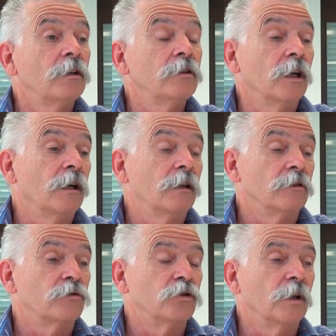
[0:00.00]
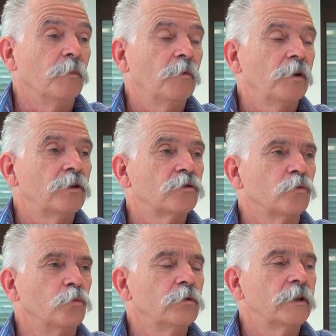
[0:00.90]
Ja, die Zusammenarbeit
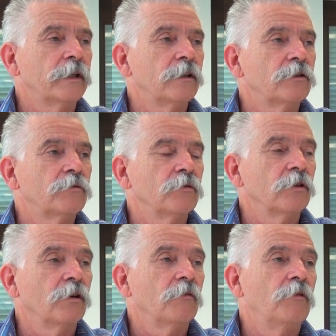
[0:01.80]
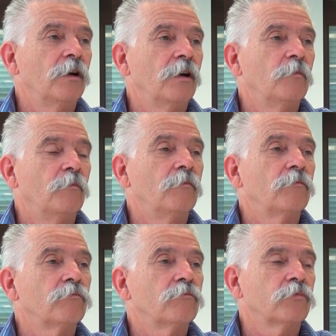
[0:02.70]
ist gut, denke ich. Äh, wir haben
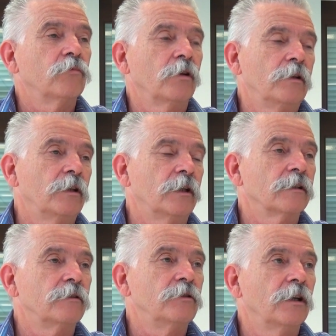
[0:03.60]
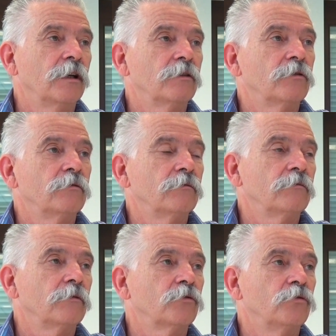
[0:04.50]
in den ganzen
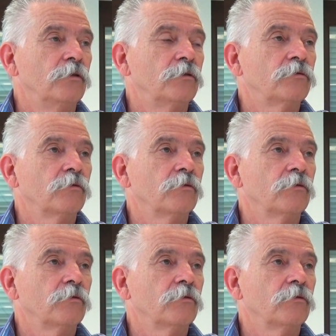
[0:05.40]
Jahren natürlich